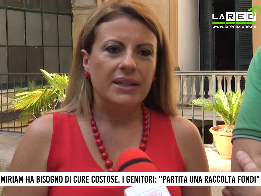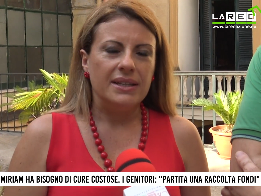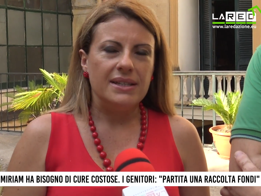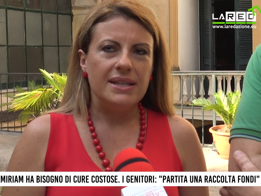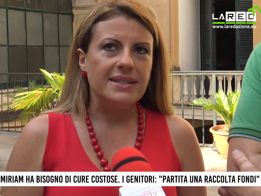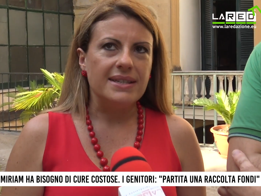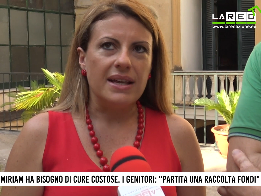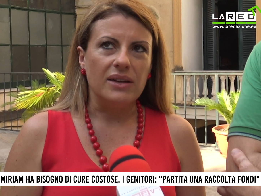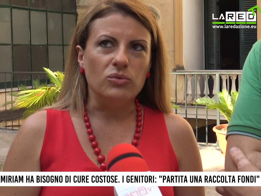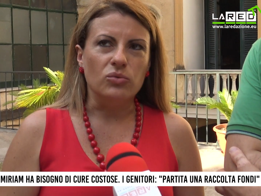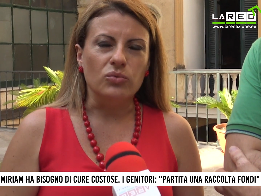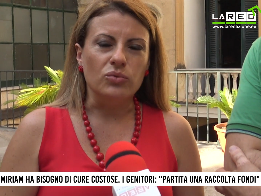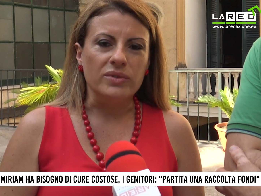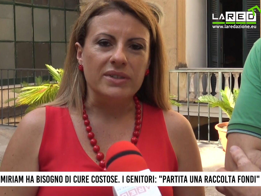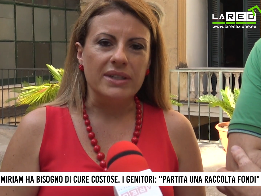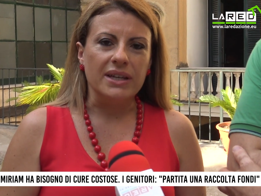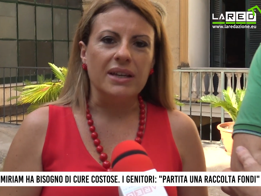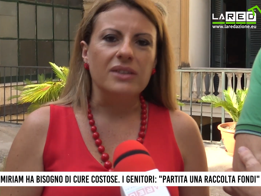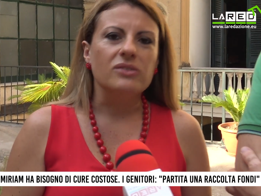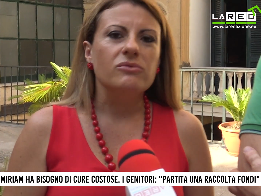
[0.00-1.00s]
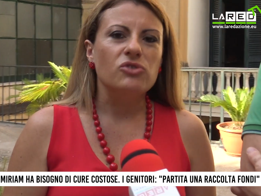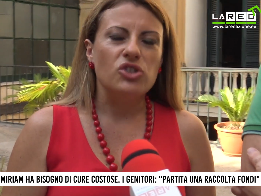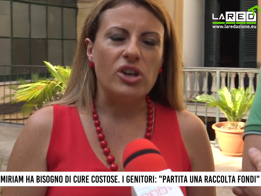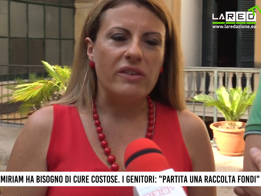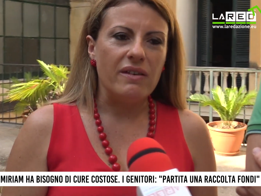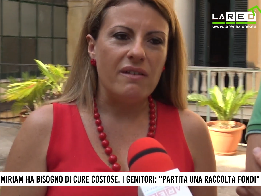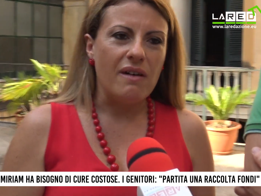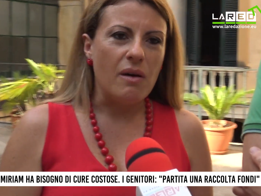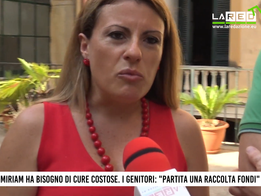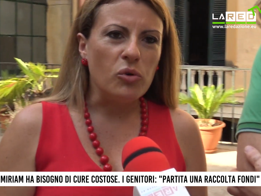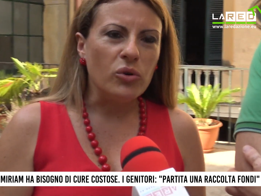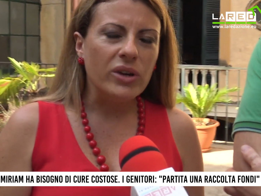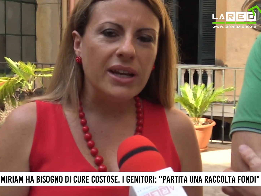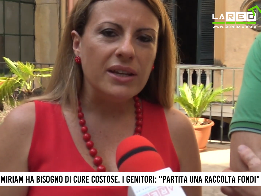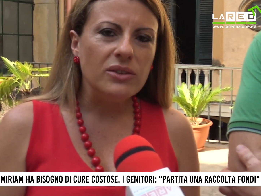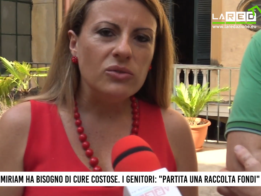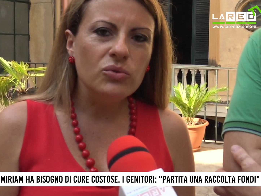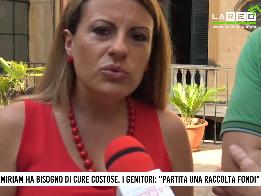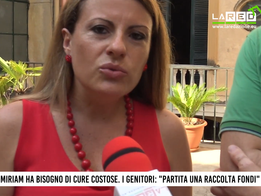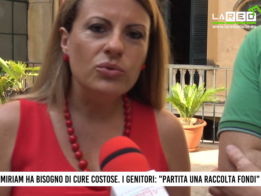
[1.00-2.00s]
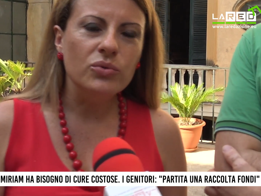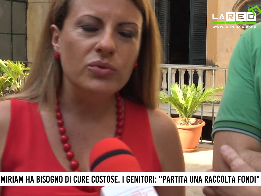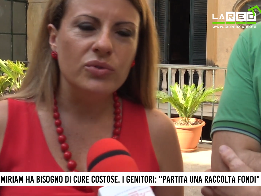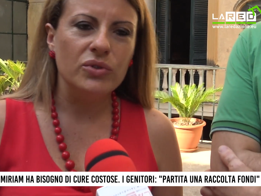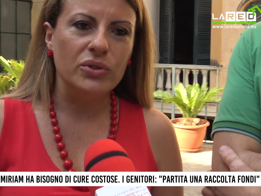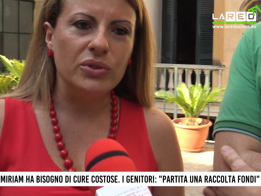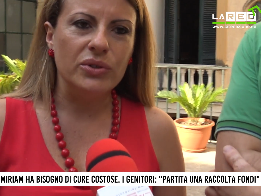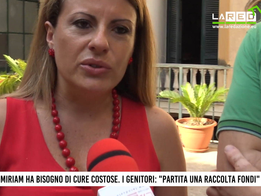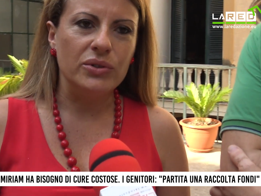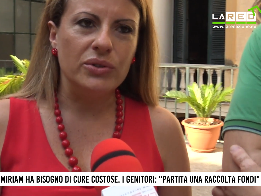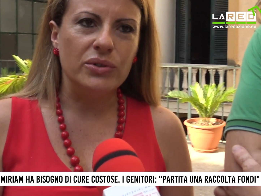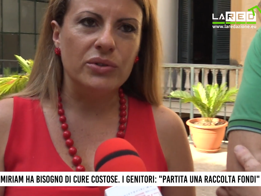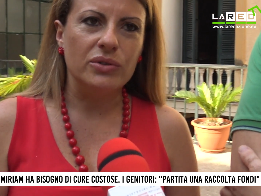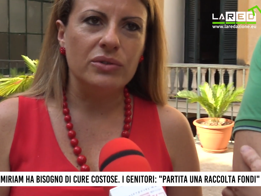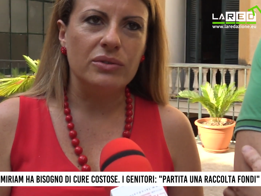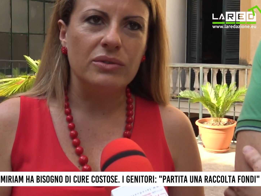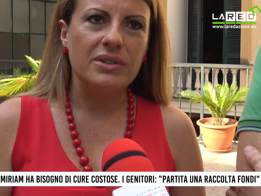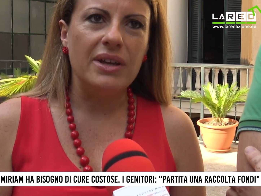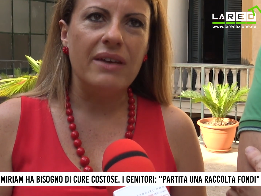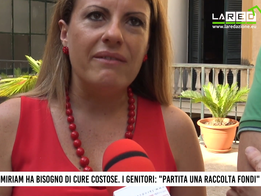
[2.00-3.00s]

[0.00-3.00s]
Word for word: di salute. Ci avevamo creduto,